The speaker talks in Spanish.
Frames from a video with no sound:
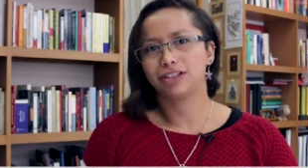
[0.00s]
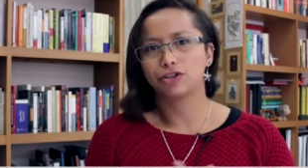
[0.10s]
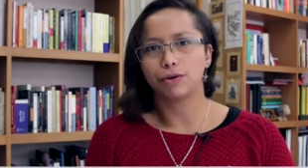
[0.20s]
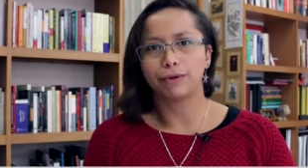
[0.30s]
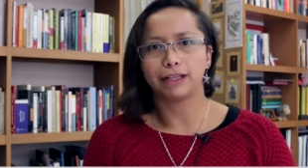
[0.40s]

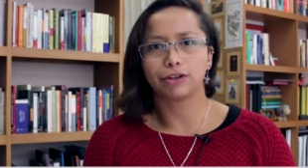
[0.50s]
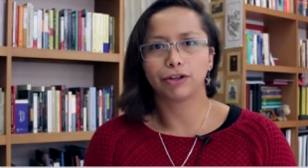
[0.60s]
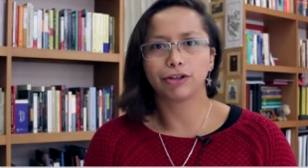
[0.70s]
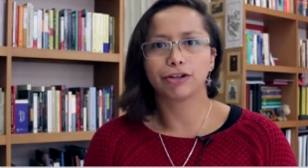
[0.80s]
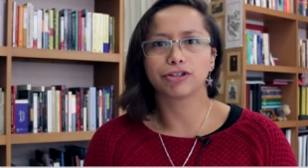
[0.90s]
sobre
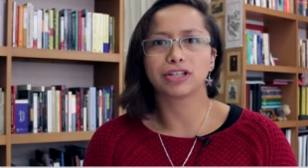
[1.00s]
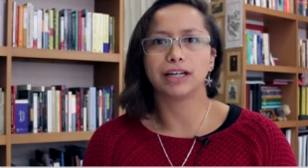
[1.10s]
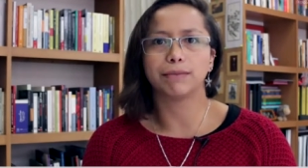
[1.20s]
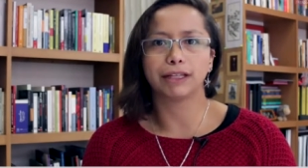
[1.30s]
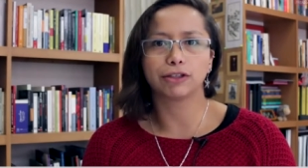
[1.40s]
todos los
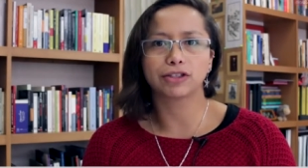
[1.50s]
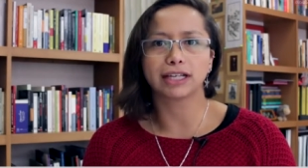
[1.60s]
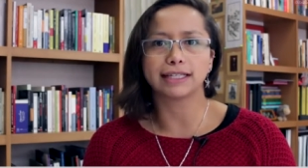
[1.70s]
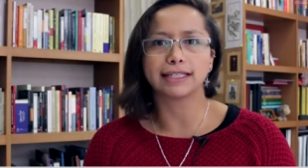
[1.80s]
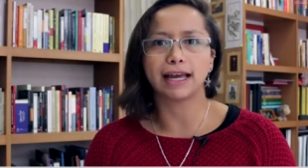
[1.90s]
elementos
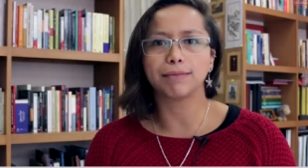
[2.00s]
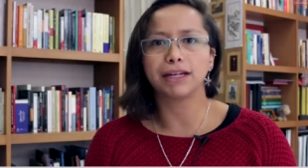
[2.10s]
que se han